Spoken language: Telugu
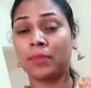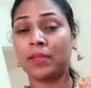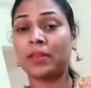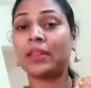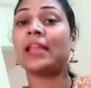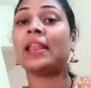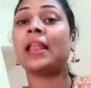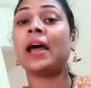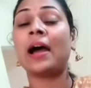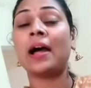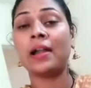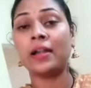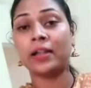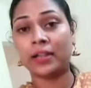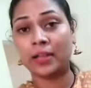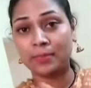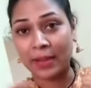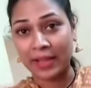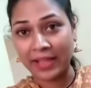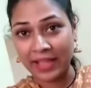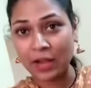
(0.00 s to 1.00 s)
మీరు
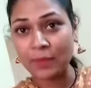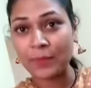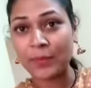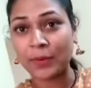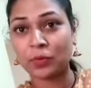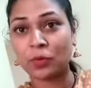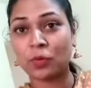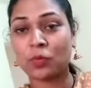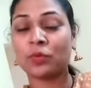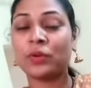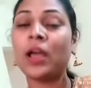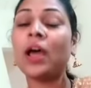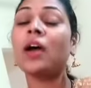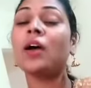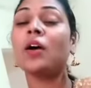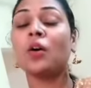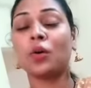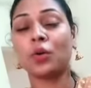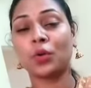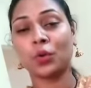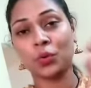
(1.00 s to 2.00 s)
ఎలాంటి భయాలు పెట్టుకోకుండా
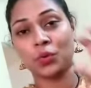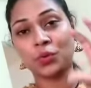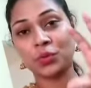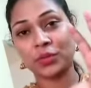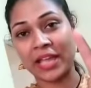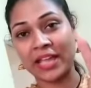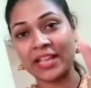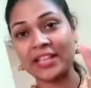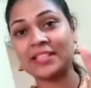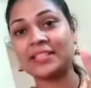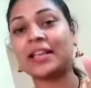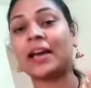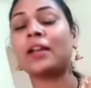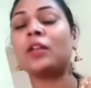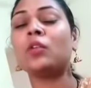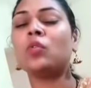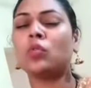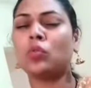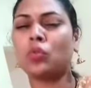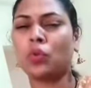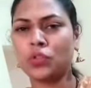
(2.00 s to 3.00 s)
రోజుకి ఐదు
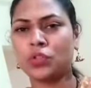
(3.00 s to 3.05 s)
సార్లు